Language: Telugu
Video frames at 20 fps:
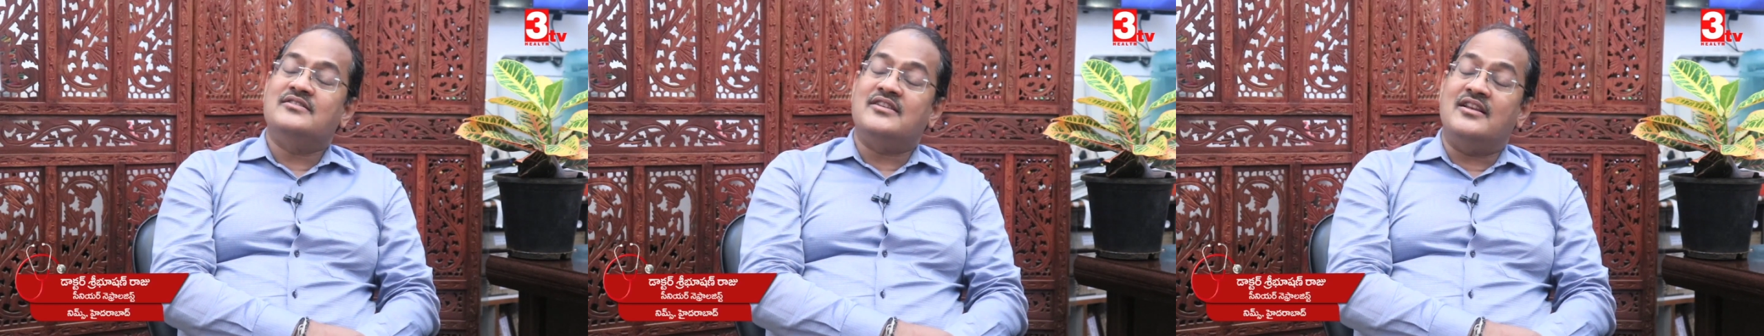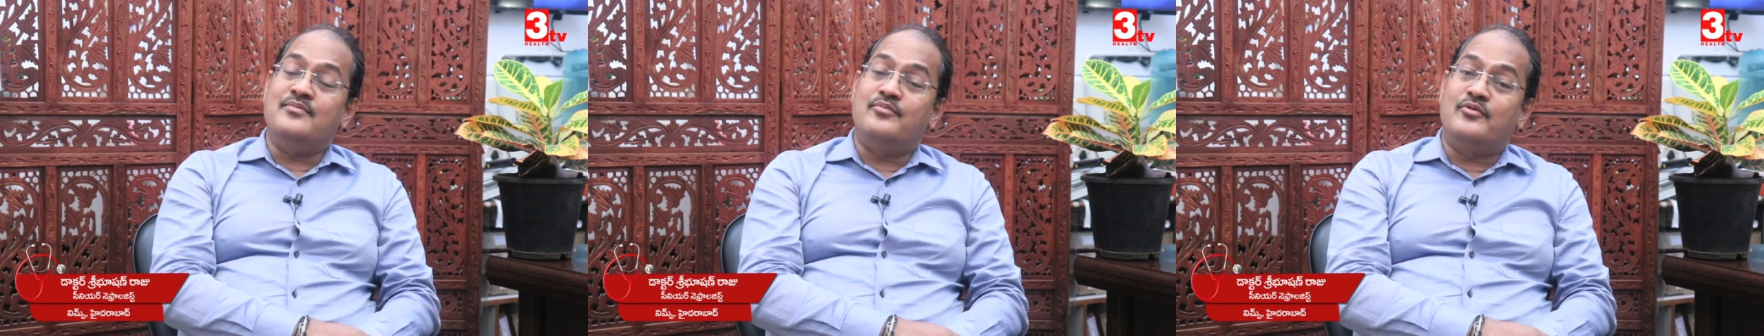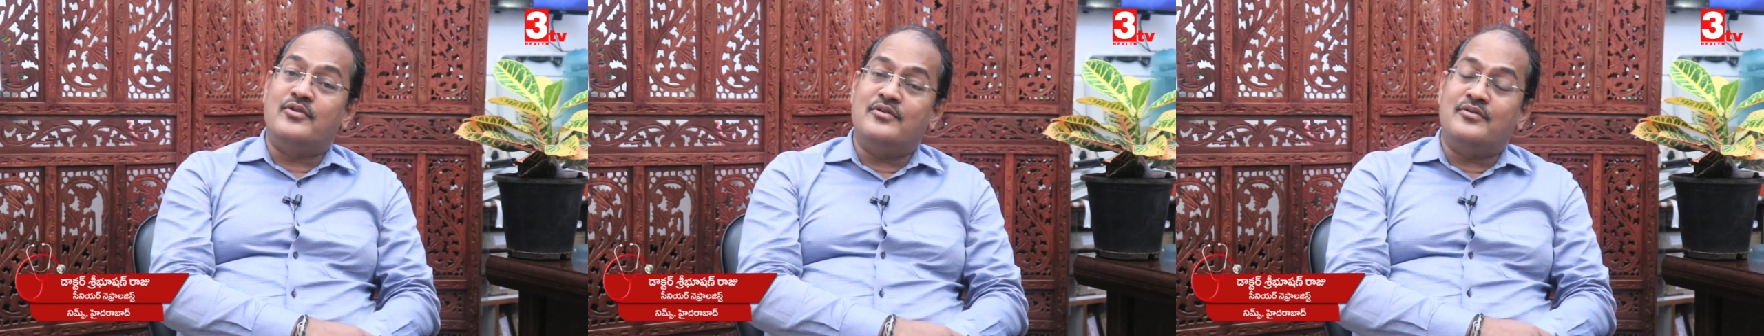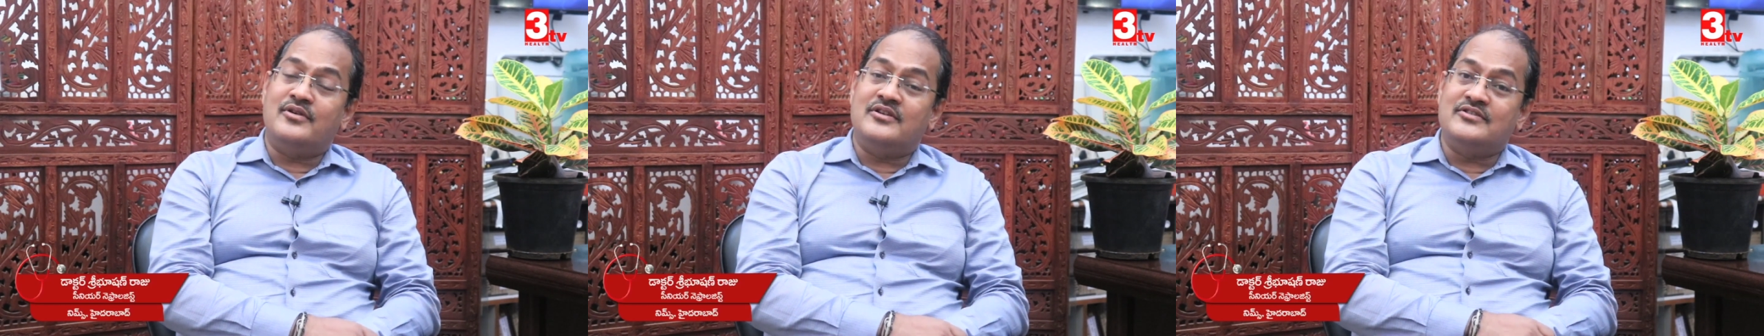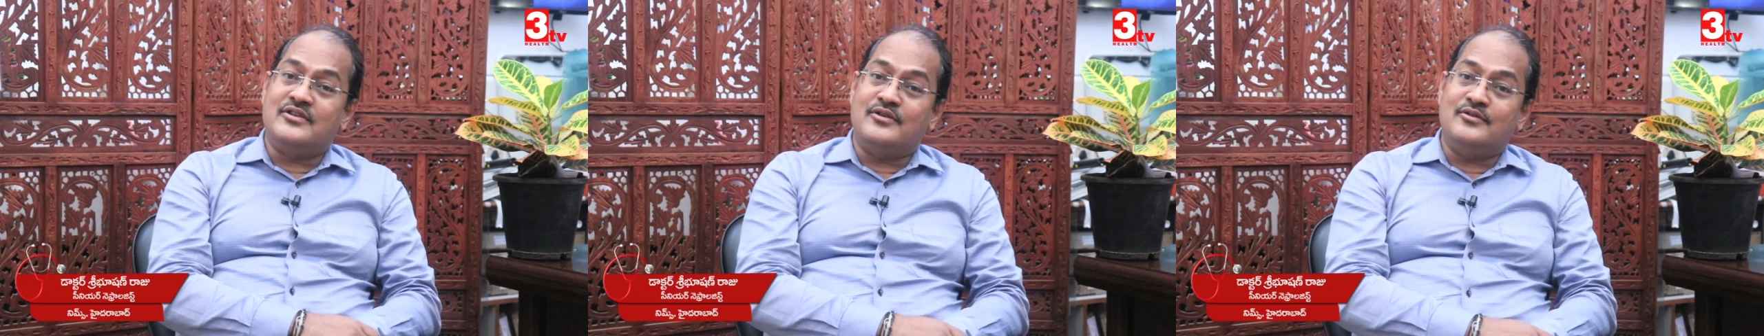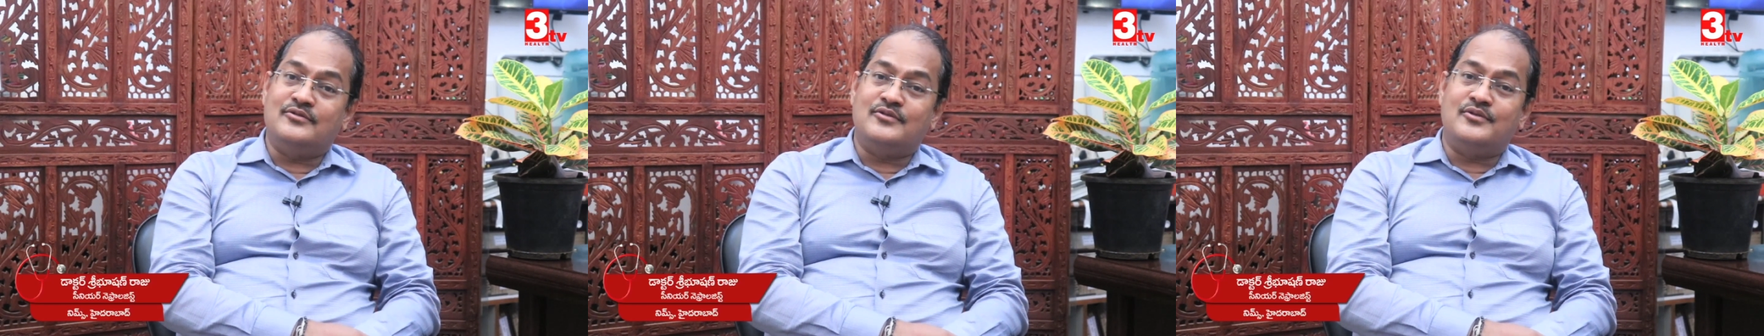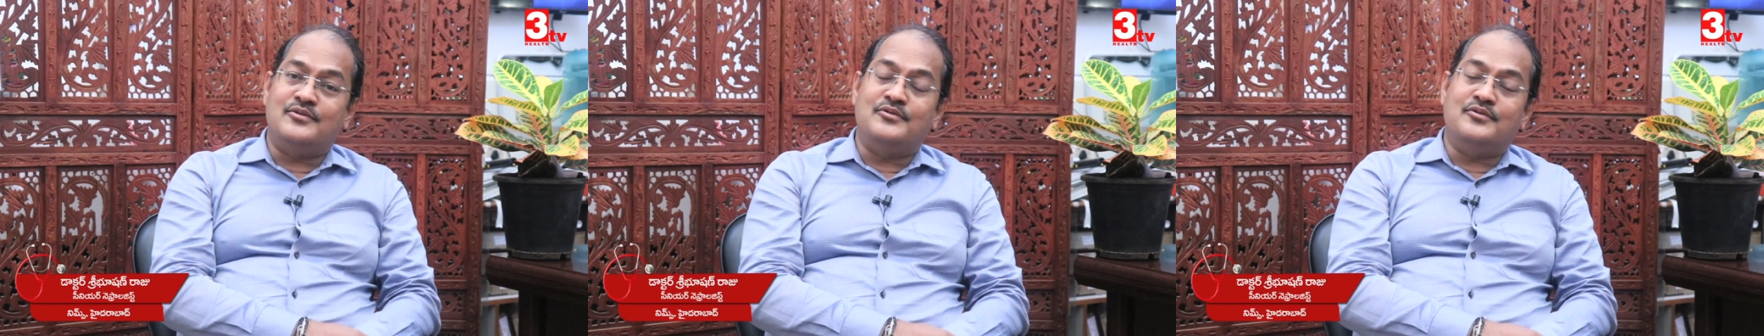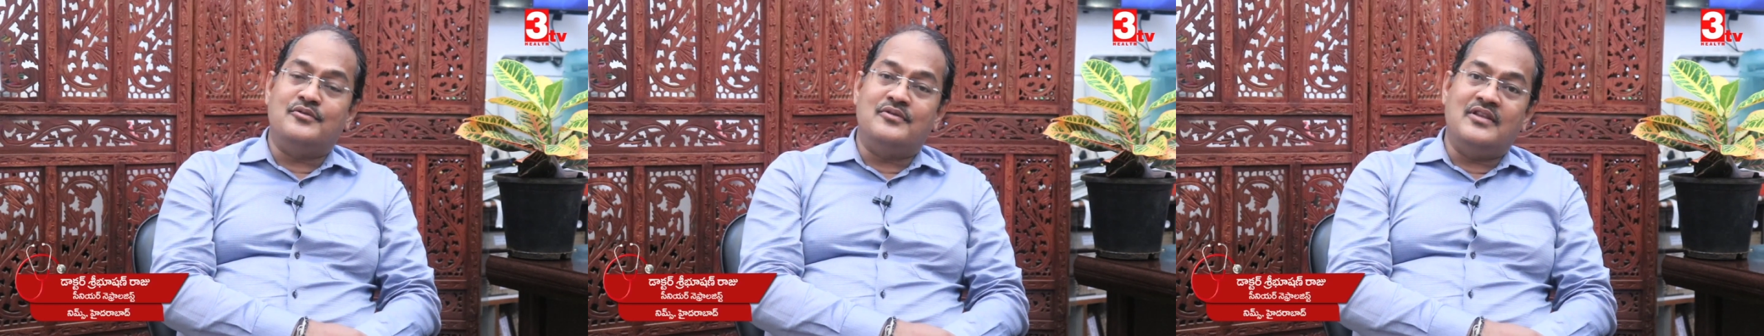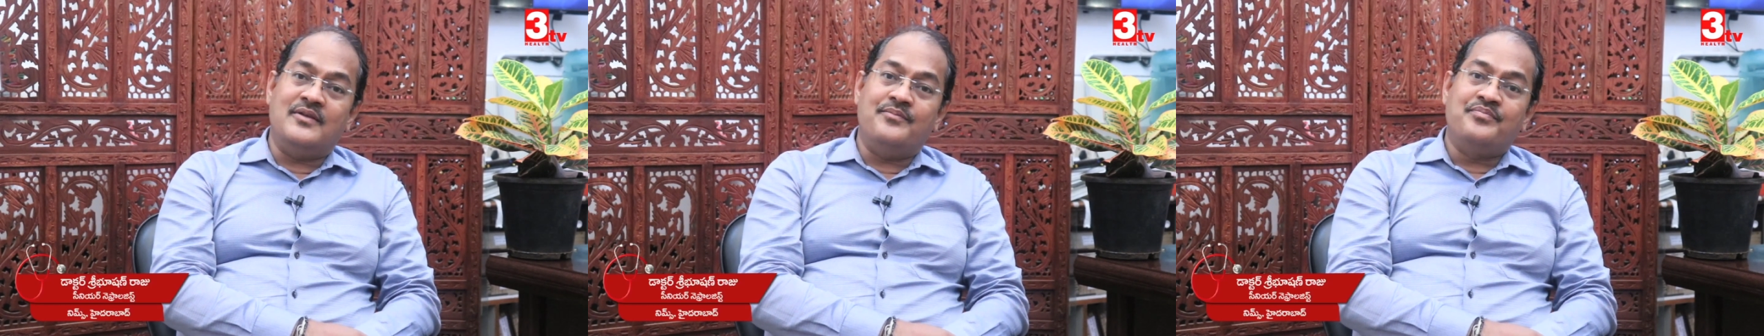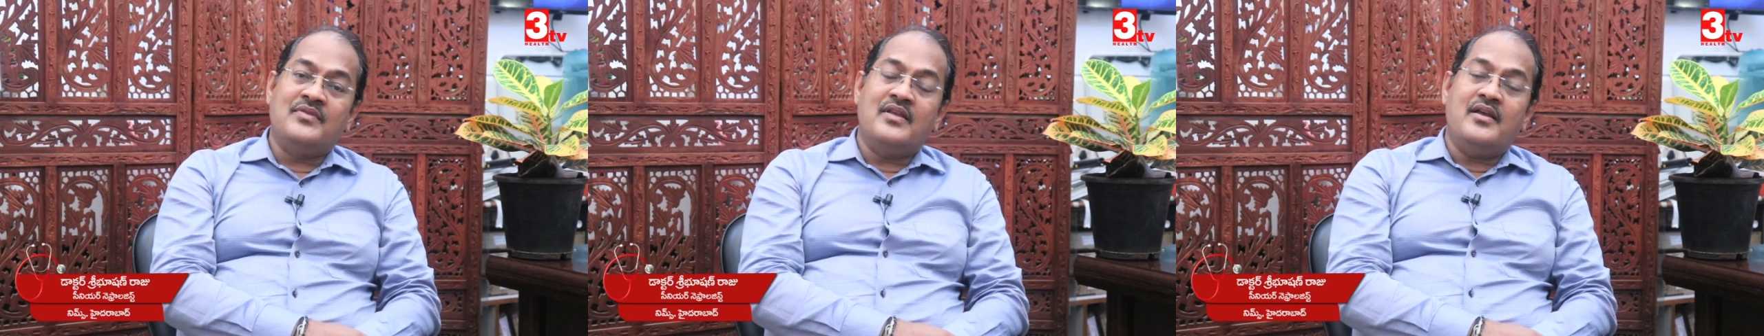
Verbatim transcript: చనిపోవడం కూడా జరుగుతూ ఉంటుంది